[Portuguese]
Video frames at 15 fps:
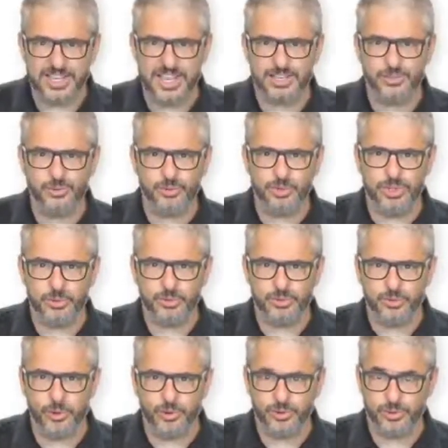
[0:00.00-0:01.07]
que ajuda
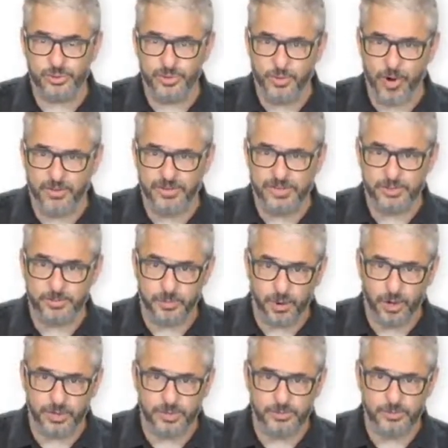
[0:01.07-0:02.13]
os donos de imóveis
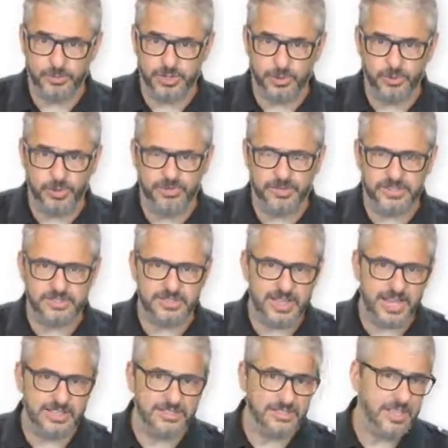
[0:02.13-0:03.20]
próximos a
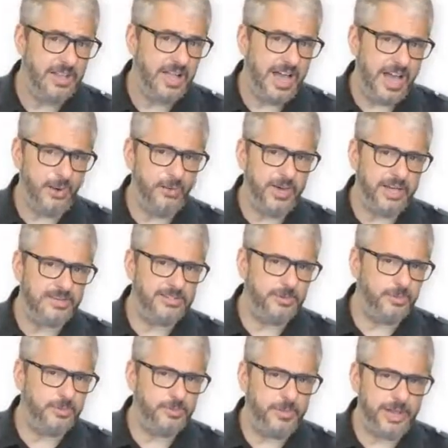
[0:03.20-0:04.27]
universidades a alugar
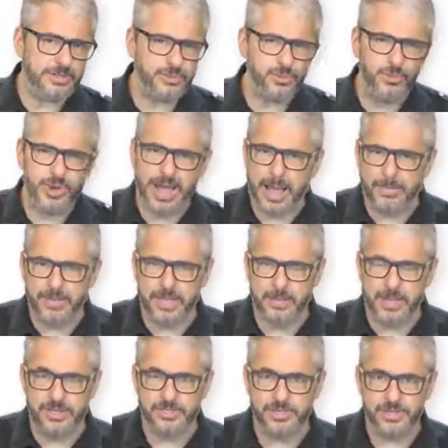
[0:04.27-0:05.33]
seu espaço
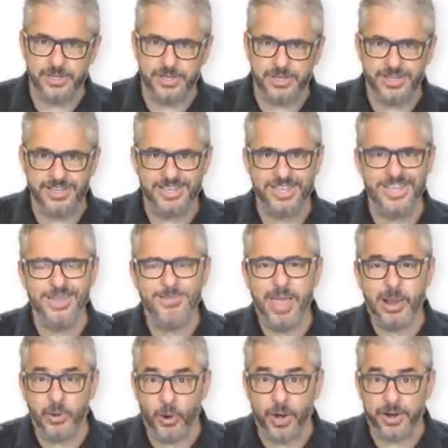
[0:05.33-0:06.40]
rapidamente. E
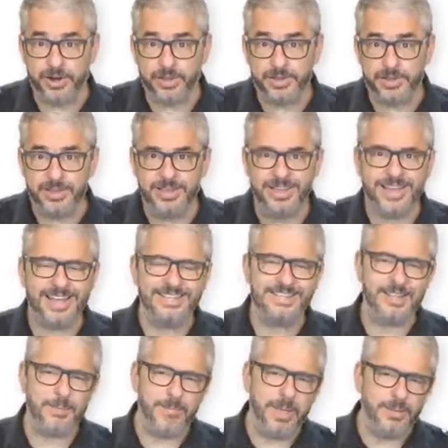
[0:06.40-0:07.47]
melhor,
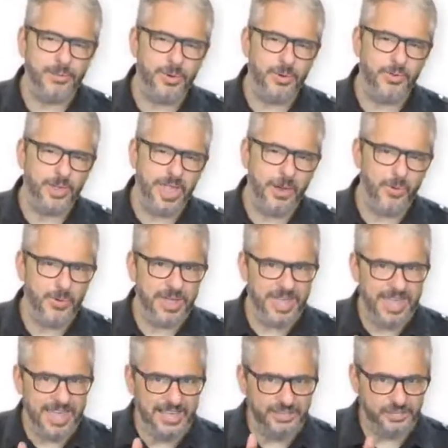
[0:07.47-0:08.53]
recebendo aluguel
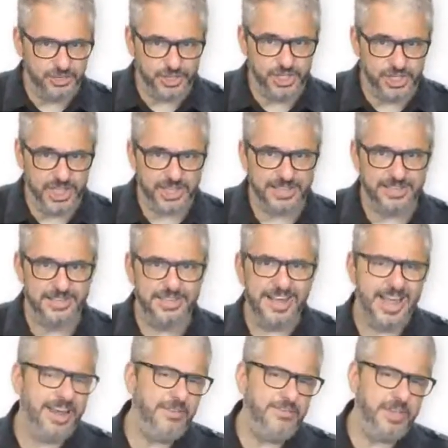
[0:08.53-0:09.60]
em dia.
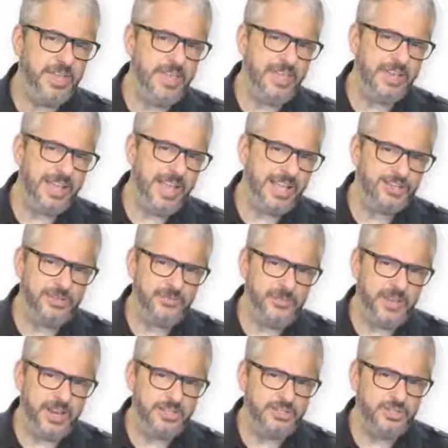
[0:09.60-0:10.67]
A Live Here é
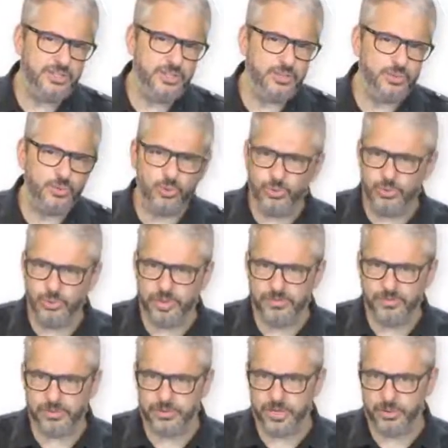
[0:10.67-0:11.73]
diferente de tudo
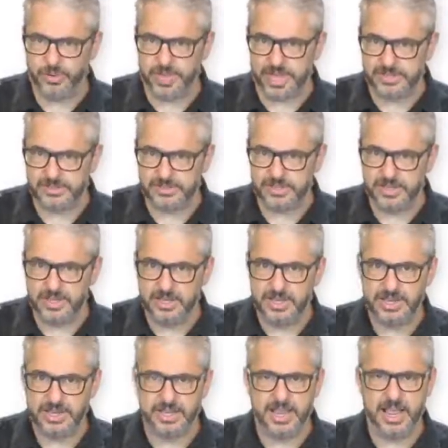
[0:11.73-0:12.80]
que você conhece
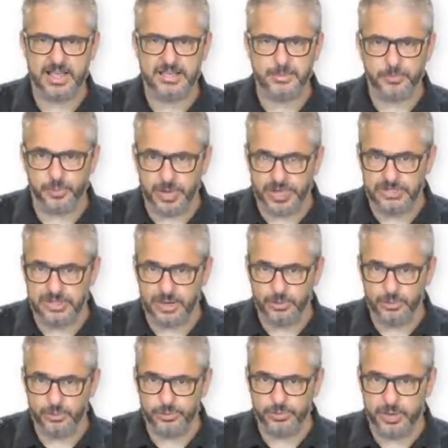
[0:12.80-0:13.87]
criada por
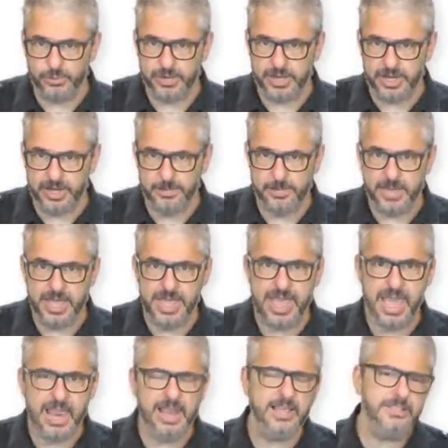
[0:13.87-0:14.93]
ex-alunos da Unicamp,
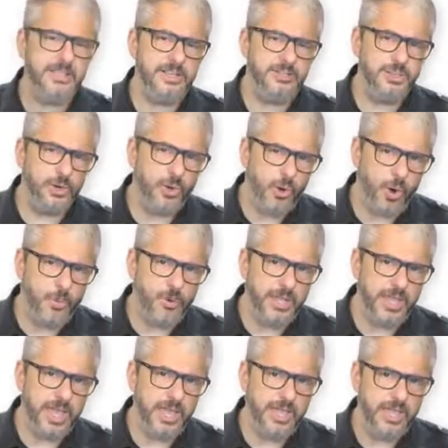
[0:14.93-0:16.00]
ela entende como
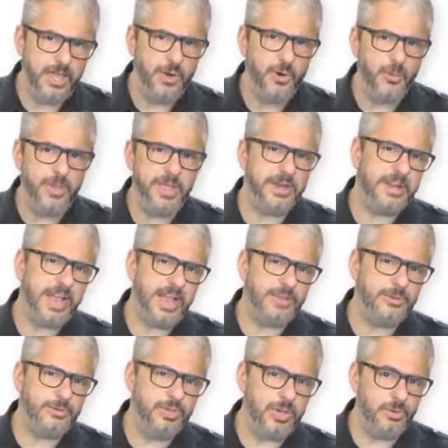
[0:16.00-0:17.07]
ninguém o
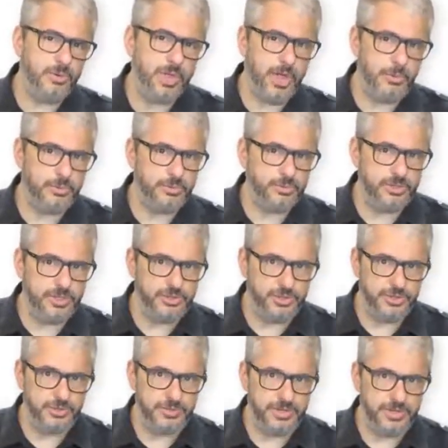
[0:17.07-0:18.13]
mercado de aluguel
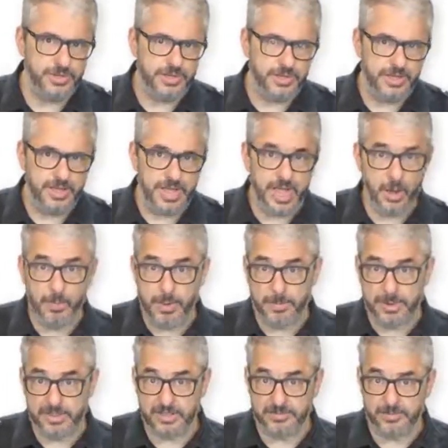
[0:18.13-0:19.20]
estudantil. É uma
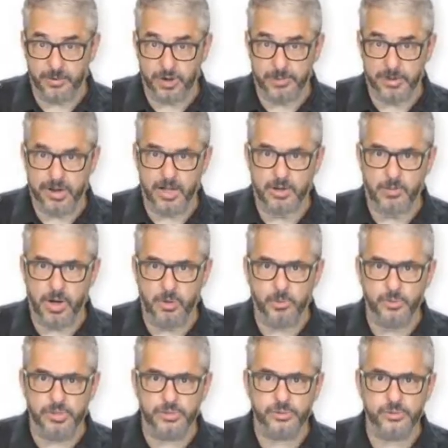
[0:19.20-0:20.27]
plataforma na
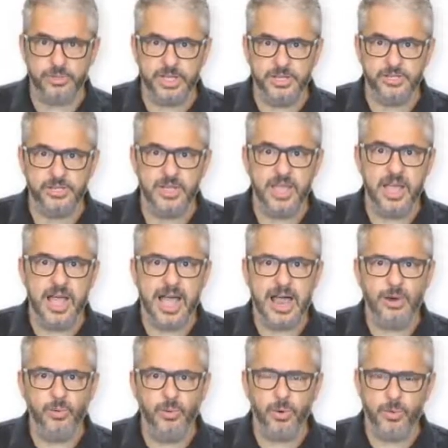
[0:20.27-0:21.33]
qual o estudante
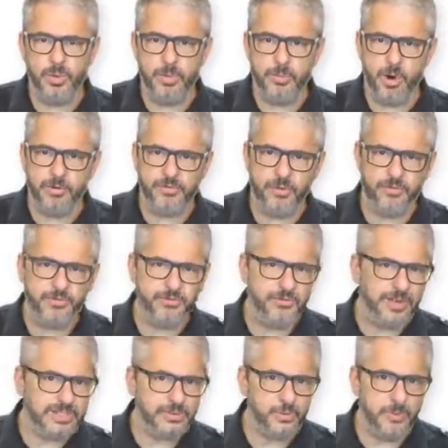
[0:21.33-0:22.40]
aluga o imóvel
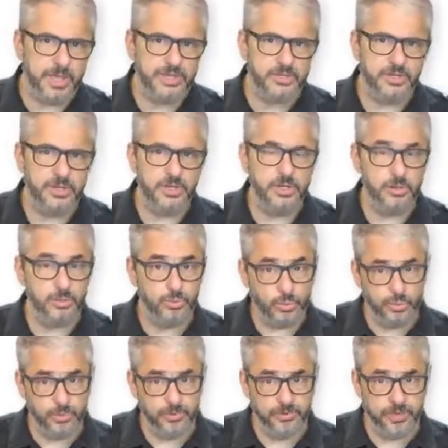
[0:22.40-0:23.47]
facilmente,
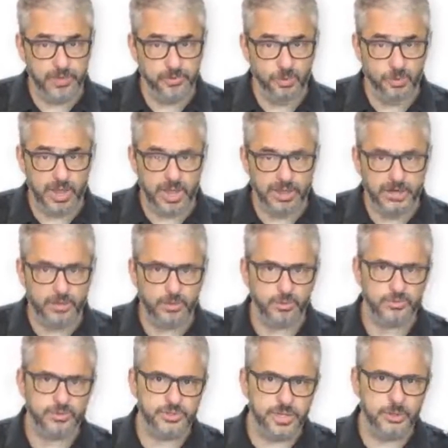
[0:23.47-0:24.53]
tudo feito online
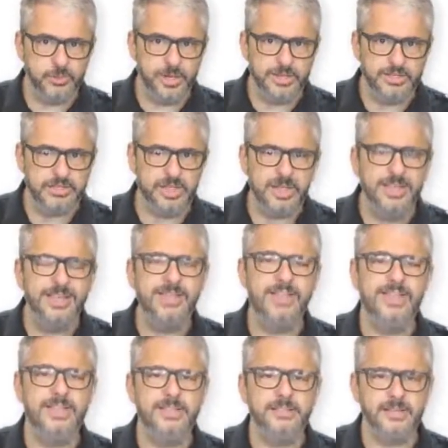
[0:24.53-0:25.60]
com segurança
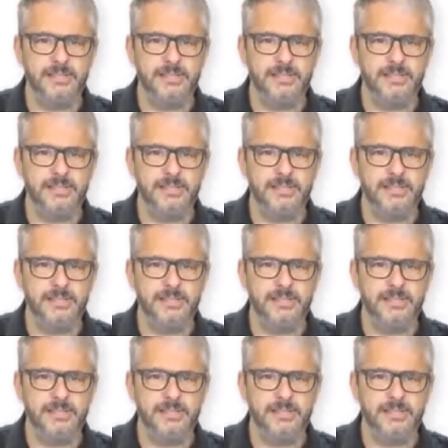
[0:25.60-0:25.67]
e